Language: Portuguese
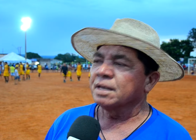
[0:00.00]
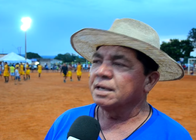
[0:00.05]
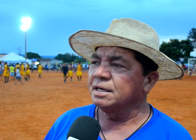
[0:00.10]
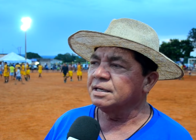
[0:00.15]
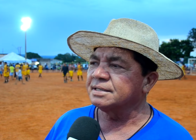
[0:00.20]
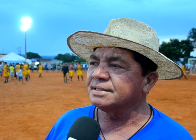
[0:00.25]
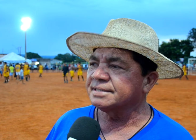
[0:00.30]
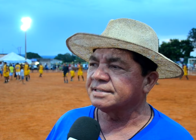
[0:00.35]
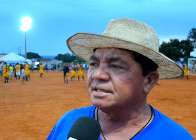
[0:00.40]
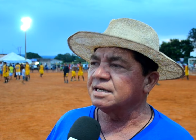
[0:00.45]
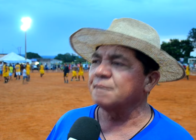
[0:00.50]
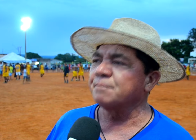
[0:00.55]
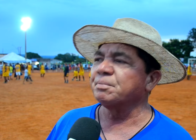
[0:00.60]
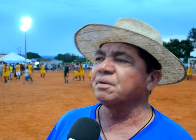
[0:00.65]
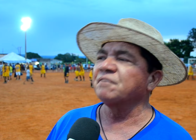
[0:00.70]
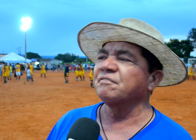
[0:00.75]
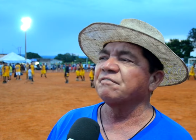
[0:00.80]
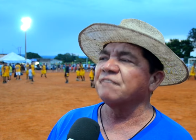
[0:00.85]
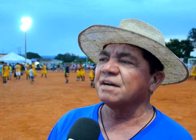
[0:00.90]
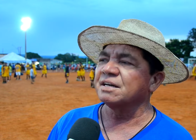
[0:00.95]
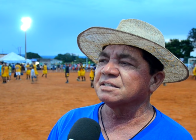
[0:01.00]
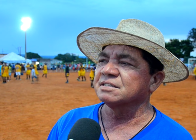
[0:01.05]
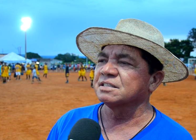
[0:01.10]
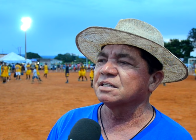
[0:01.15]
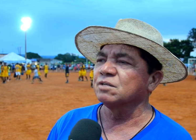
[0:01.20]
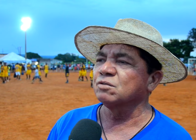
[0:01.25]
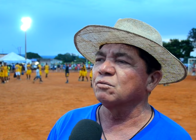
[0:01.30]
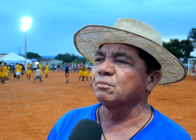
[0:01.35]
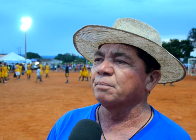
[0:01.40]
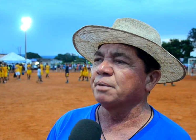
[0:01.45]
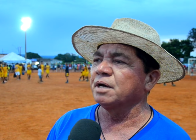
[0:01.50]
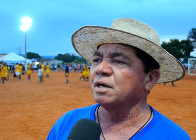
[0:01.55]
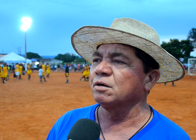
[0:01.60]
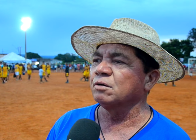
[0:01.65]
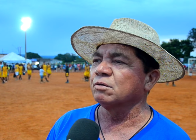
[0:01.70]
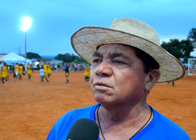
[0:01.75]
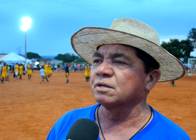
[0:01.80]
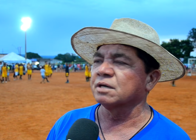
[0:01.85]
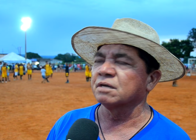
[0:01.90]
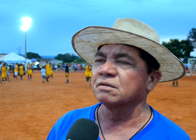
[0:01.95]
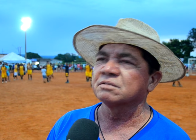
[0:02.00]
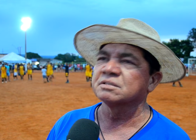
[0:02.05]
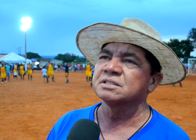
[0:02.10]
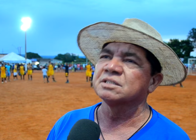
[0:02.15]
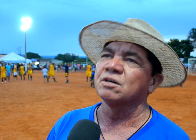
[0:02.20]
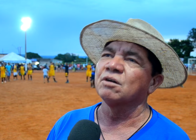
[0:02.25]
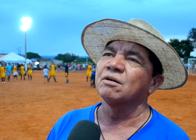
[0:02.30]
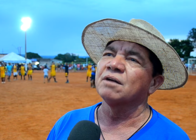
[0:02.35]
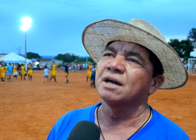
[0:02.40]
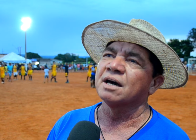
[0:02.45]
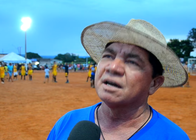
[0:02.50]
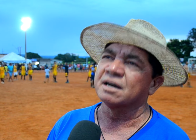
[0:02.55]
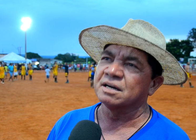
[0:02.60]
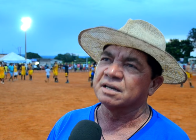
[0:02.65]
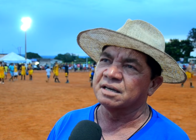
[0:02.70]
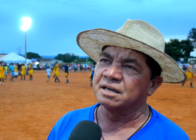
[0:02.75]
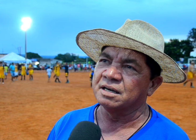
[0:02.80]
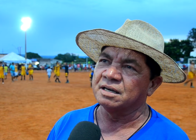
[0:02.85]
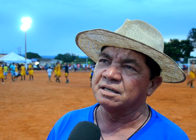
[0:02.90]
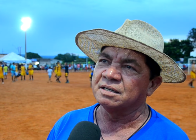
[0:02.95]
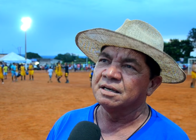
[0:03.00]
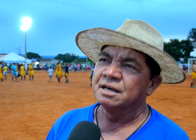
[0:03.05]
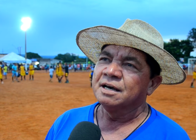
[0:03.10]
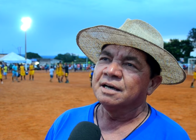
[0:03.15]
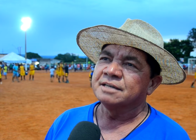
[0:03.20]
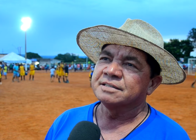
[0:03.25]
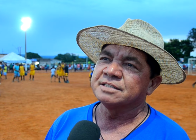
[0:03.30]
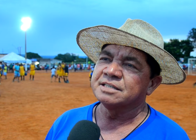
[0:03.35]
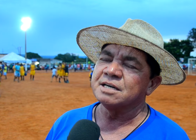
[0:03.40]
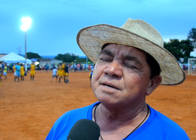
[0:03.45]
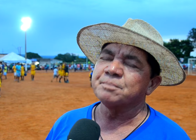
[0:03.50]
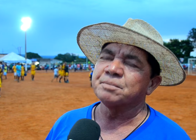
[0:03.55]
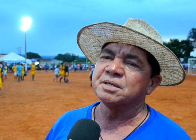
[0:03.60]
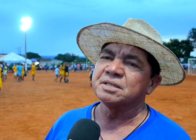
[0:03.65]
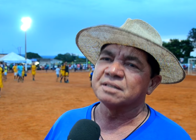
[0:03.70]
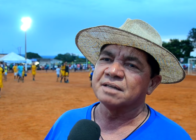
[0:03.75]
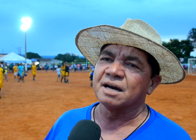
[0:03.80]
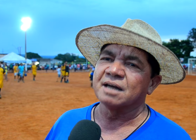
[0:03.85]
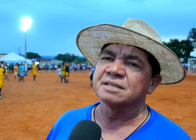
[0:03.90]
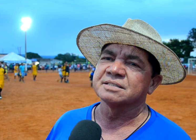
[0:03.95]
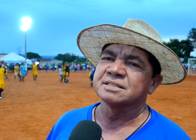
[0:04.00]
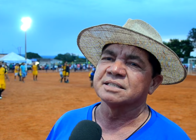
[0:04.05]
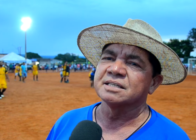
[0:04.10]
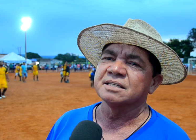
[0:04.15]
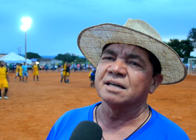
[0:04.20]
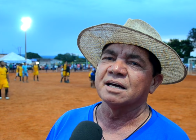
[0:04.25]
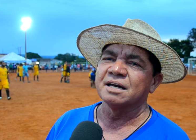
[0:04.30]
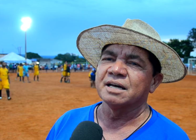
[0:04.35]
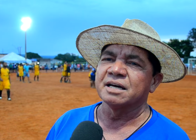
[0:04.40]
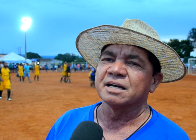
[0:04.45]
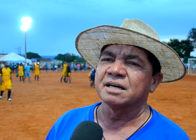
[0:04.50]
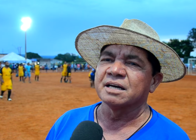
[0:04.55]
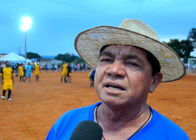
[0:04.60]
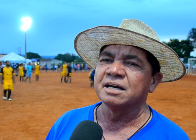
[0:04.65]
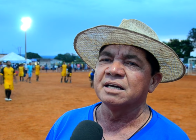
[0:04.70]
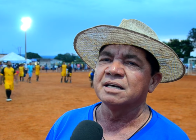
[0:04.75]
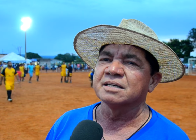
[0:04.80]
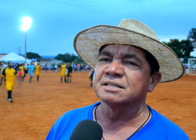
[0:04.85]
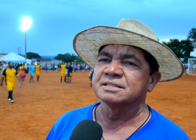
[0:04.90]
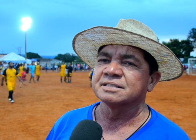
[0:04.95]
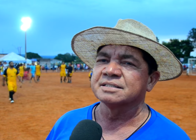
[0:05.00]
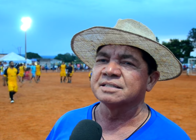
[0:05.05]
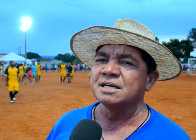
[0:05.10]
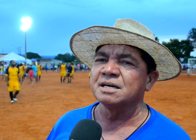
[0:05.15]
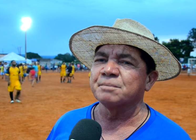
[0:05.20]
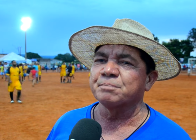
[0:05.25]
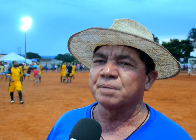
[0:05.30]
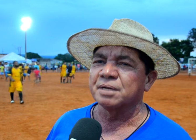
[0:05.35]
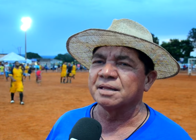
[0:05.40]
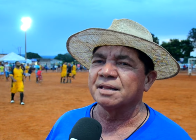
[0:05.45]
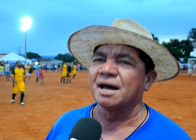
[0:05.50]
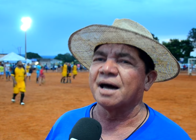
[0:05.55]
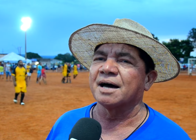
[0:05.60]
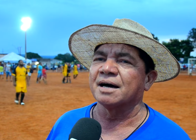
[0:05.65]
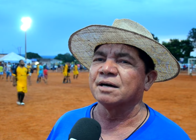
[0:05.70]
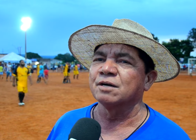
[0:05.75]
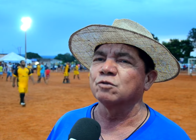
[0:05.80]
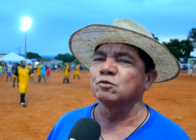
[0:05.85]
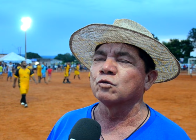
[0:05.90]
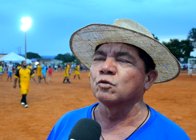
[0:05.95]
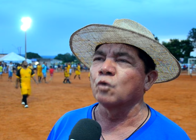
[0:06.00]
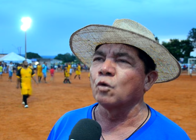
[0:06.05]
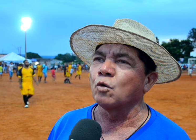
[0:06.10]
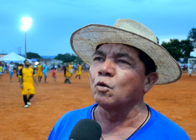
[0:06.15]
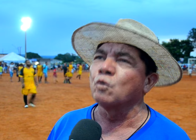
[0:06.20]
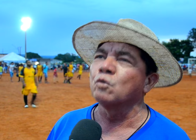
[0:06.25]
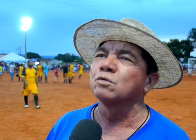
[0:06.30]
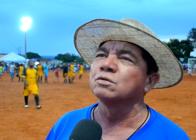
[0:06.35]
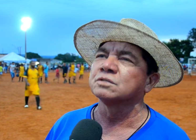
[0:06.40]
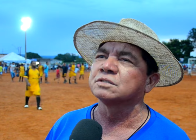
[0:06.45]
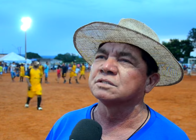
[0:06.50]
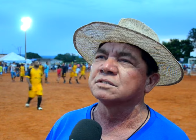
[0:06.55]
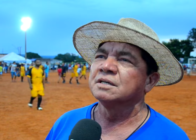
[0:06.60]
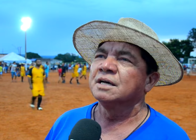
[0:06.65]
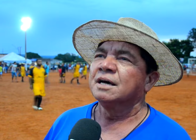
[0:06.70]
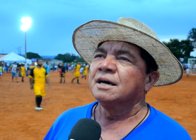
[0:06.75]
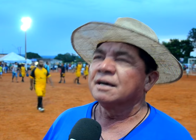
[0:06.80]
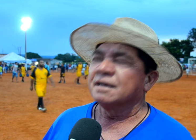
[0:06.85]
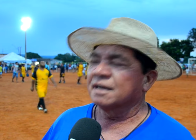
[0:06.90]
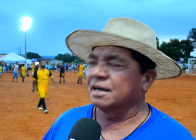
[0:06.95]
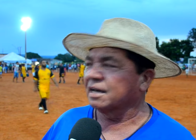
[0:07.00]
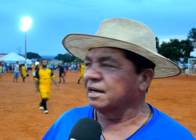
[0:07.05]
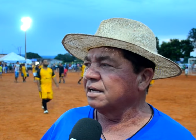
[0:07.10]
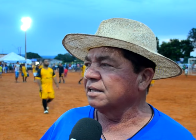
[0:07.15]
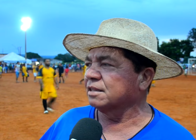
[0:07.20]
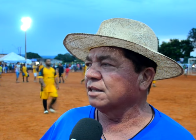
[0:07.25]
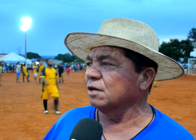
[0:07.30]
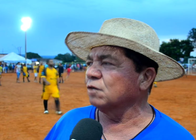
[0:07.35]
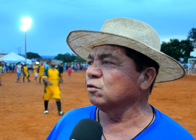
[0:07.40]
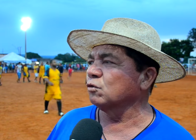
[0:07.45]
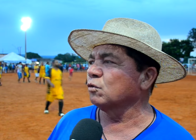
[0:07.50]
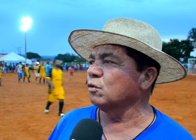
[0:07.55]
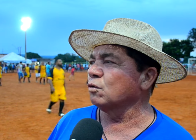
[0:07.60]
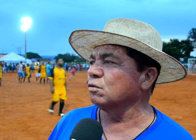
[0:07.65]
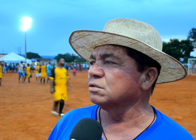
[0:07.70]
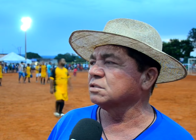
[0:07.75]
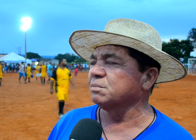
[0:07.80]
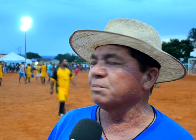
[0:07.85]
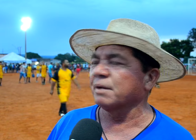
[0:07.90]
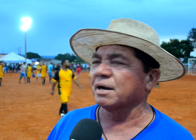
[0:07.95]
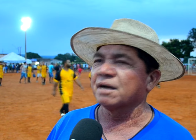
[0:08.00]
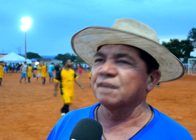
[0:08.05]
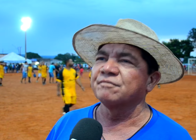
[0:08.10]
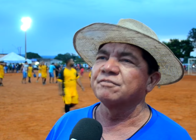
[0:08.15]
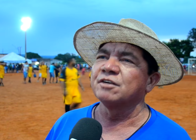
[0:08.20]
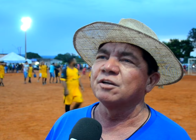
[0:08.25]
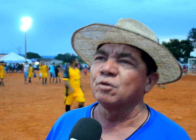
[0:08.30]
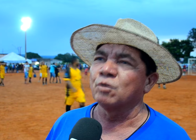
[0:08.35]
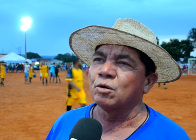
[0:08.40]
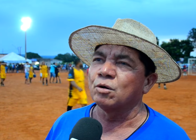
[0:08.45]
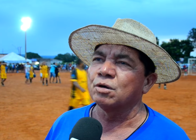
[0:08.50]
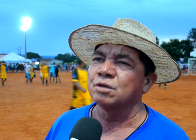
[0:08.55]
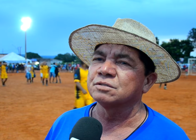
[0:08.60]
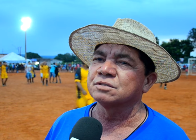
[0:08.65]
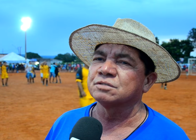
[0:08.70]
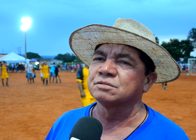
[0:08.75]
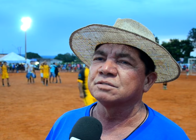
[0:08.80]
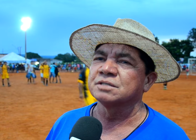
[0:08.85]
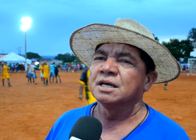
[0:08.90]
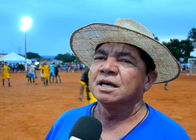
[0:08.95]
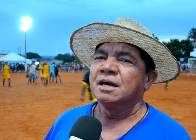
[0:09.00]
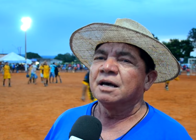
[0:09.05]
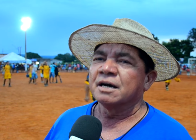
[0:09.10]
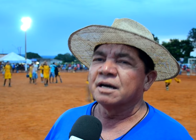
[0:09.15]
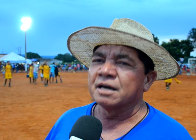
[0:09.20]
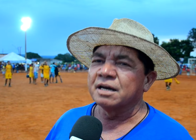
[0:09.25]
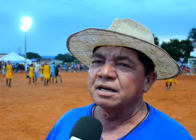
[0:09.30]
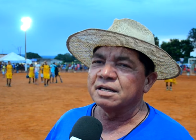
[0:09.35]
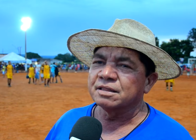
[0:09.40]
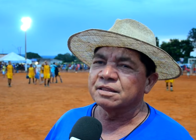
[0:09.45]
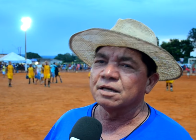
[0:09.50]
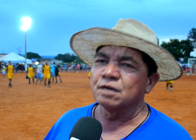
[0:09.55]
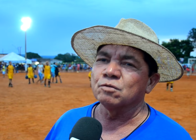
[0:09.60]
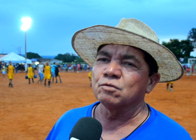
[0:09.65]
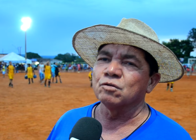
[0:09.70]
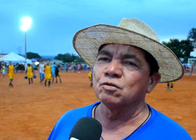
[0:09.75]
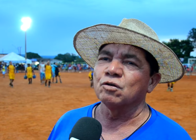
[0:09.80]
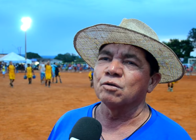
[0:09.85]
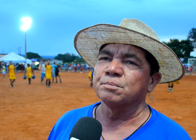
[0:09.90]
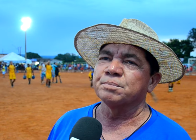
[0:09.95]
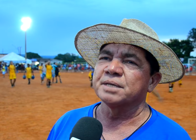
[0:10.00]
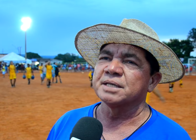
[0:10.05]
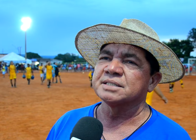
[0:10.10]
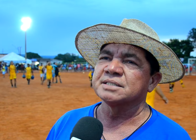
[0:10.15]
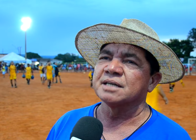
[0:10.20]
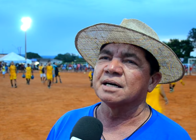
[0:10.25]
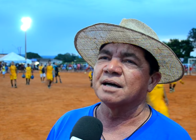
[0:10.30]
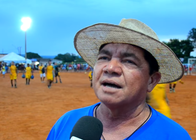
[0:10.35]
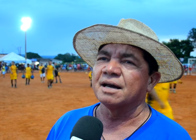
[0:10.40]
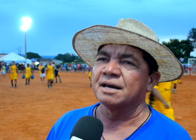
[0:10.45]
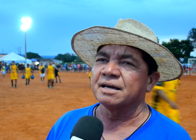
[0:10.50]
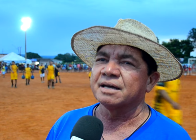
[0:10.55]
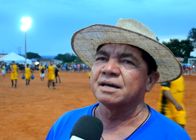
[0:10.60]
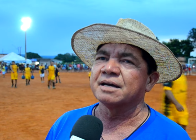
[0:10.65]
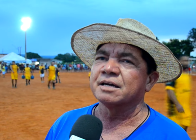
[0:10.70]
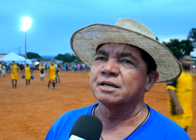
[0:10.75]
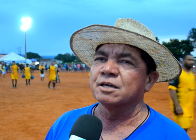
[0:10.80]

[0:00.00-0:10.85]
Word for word: e sempre fazendo bem, Rodrigo, sem olhar a quem. Sempre trazendo alegria, sempre narrando gols, gritando gols maravilhosos, gritando o nome dessa galera